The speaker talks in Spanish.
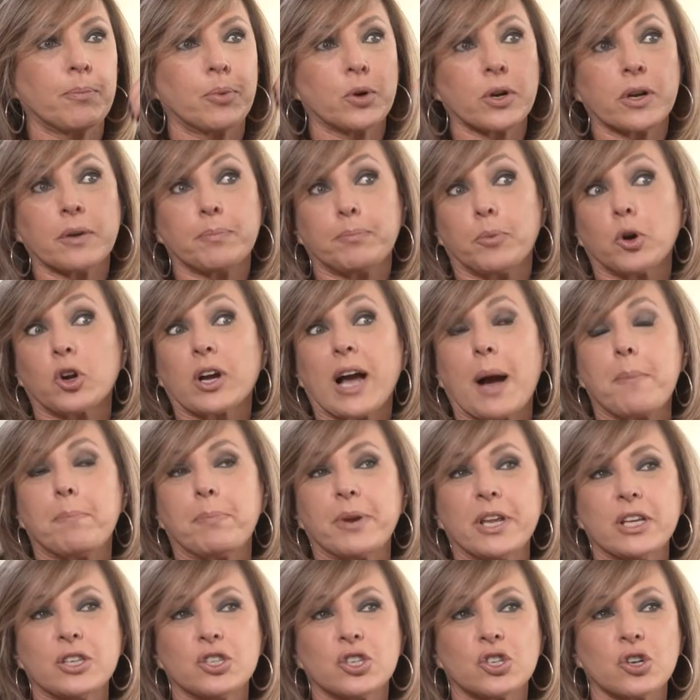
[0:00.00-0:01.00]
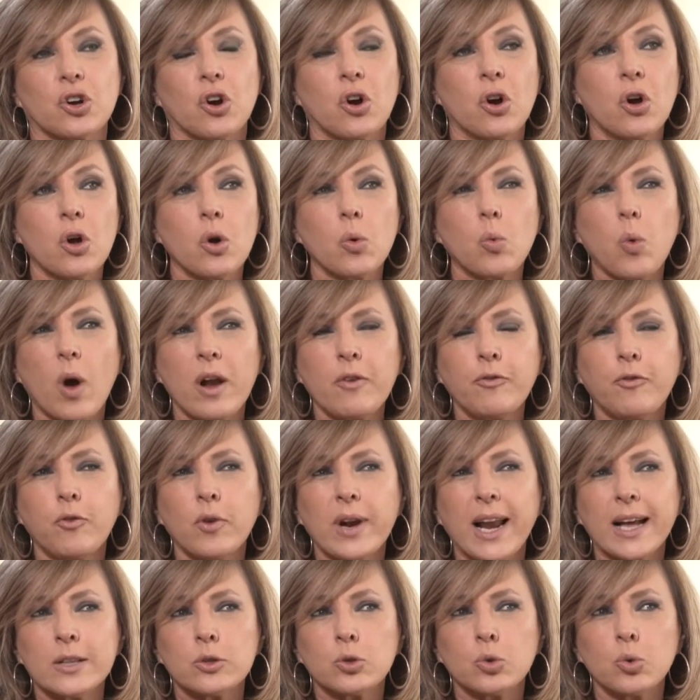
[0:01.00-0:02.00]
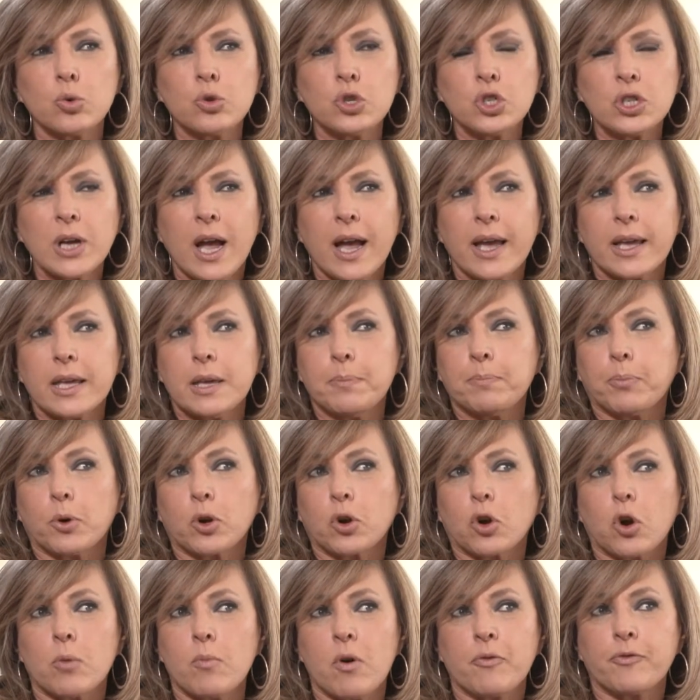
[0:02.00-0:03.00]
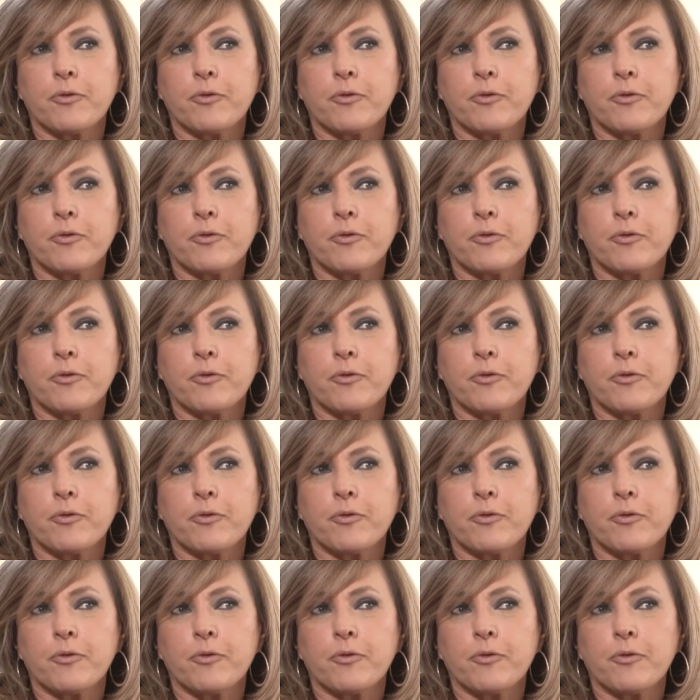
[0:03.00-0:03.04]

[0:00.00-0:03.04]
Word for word: por capricho. ¿Cuál fue la tuya y por cómo